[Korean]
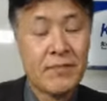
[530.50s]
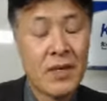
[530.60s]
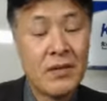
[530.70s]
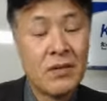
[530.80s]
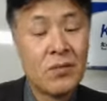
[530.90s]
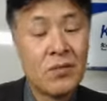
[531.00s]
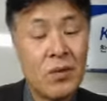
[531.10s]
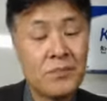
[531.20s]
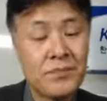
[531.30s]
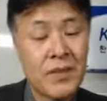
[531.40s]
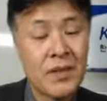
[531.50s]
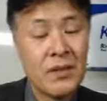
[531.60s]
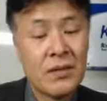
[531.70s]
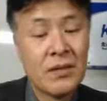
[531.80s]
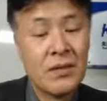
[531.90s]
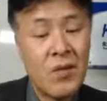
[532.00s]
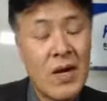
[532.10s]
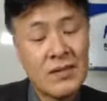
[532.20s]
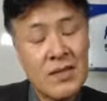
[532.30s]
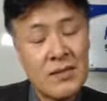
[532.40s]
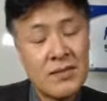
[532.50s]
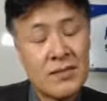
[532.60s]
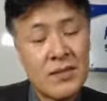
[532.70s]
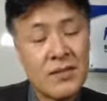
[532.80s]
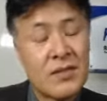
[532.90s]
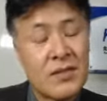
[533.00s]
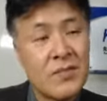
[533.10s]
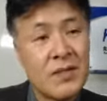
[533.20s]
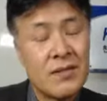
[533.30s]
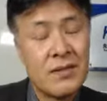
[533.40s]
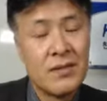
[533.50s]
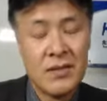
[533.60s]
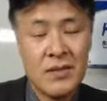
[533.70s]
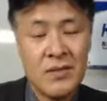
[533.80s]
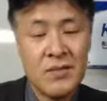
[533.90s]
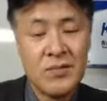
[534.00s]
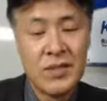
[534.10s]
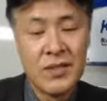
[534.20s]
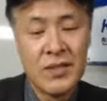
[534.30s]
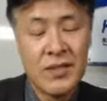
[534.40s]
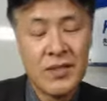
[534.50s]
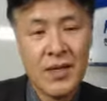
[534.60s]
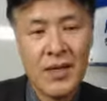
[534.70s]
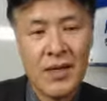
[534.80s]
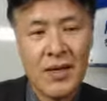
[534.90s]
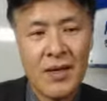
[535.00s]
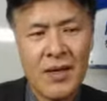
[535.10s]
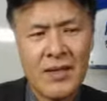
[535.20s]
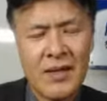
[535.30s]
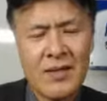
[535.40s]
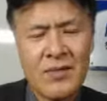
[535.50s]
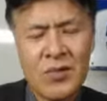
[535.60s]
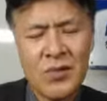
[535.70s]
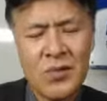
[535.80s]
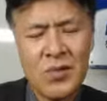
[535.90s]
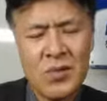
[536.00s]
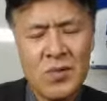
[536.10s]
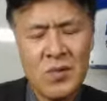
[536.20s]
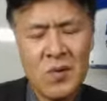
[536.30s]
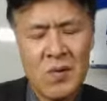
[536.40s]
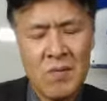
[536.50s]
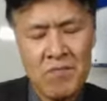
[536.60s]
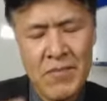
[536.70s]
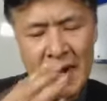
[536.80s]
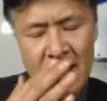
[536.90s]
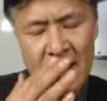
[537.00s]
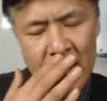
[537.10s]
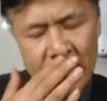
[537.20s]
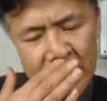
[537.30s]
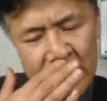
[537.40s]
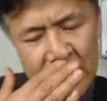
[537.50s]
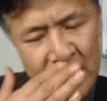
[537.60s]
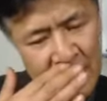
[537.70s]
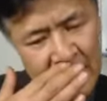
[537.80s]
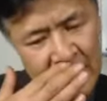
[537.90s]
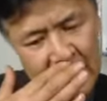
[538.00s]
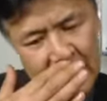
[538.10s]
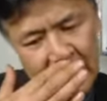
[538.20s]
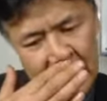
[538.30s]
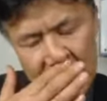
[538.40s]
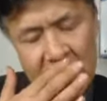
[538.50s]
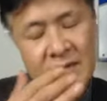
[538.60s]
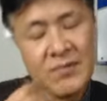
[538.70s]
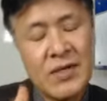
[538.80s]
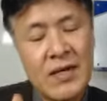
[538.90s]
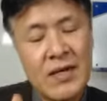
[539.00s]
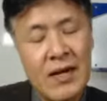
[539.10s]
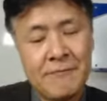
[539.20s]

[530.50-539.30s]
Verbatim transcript: 그리고 어, 확장성적인 측면에서는 이 기술이 다른 쪽에도 많이 할 기술인가?